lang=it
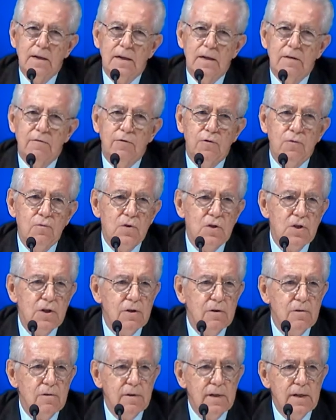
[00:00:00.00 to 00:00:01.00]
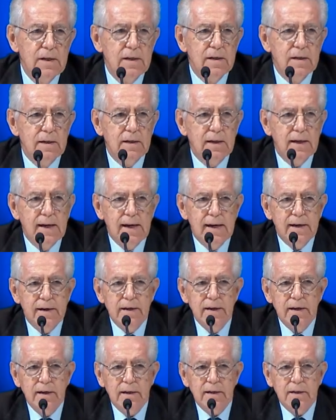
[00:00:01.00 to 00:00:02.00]
funzione
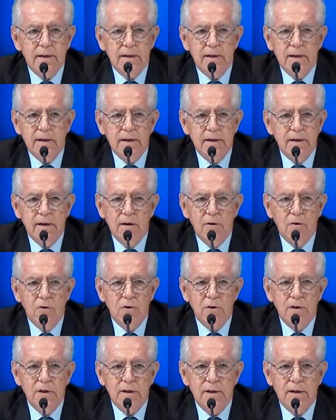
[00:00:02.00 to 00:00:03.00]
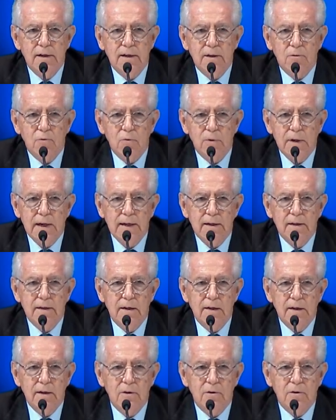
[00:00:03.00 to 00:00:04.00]
carica che nell'ordine naturale
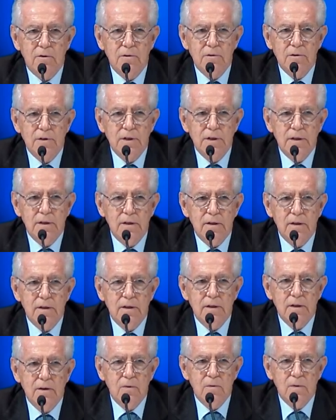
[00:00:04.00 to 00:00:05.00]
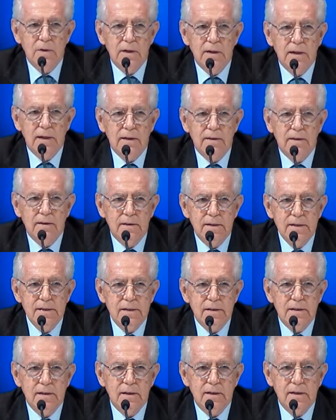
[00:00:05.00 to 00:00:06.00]
delle cose, in quella
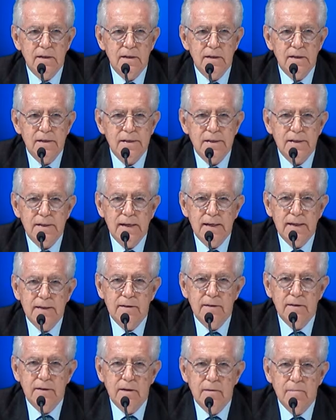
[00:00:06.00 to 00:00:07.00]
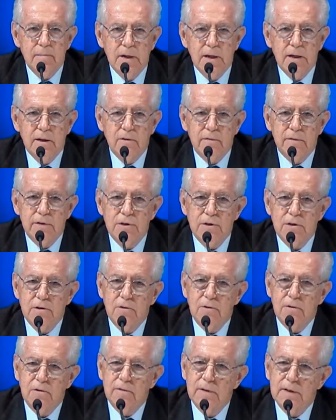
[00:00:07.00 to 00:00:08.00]
triste estate del
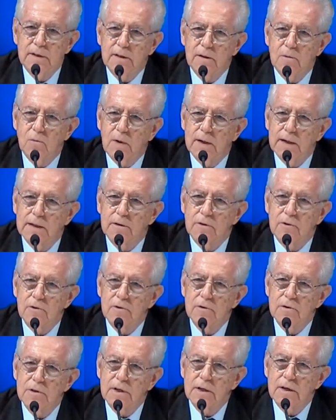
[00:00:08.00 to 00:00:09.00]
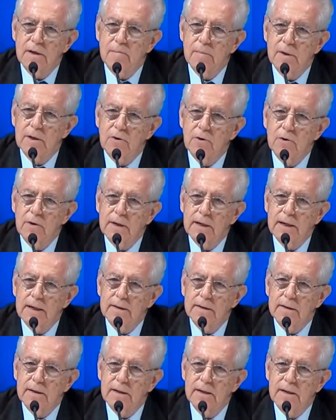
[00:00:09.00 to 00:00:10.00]
1994, sarebbe
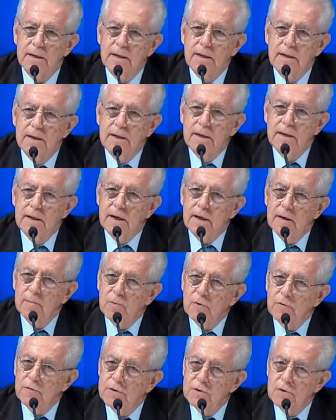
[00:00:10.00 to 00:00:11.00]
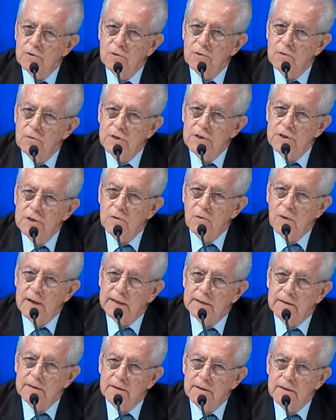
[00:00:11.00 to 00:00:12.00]
toccata al professor Luigi
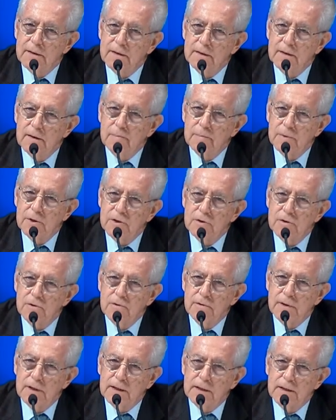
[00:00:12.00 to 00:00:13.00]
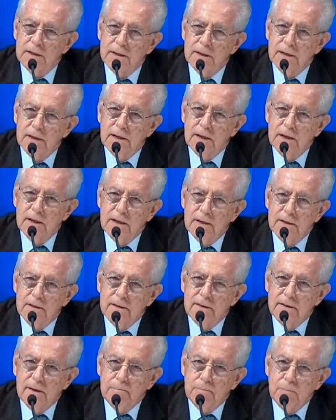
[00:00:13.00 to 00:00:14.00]
Guatri, la persona che
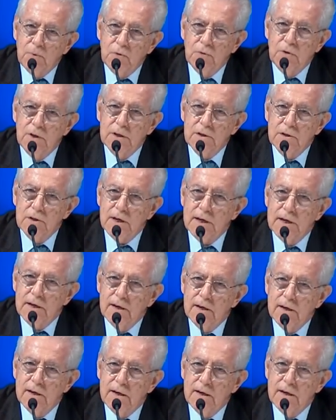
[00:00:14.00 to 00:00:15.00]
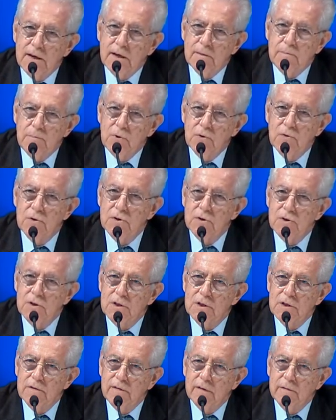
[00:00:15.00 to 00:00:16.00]
da più decenni e più
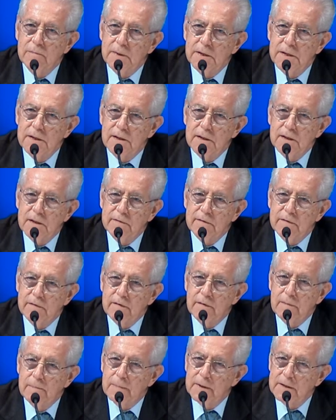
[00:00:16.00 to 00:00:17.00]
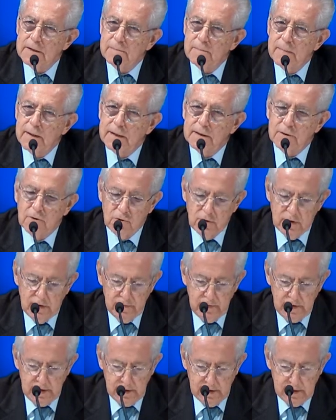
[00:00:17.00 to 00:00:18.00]
incisivamente aveva plasmato la
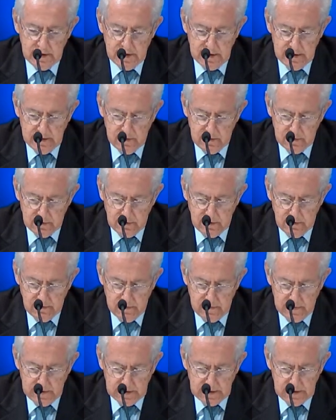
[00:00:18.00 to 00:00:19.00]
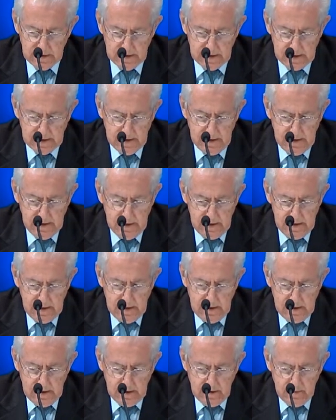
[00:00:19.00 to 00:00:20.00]
vita della nostra università.
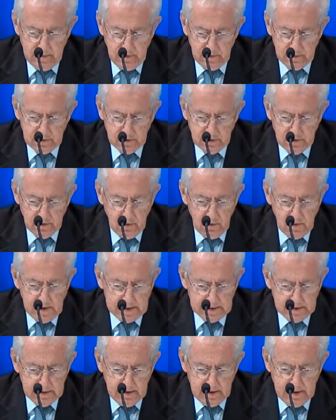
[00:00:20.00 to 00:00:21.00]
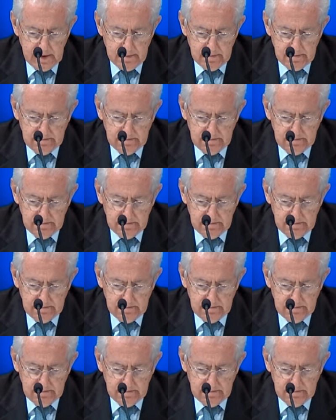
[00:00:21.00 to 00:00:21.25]
Il professor Guatri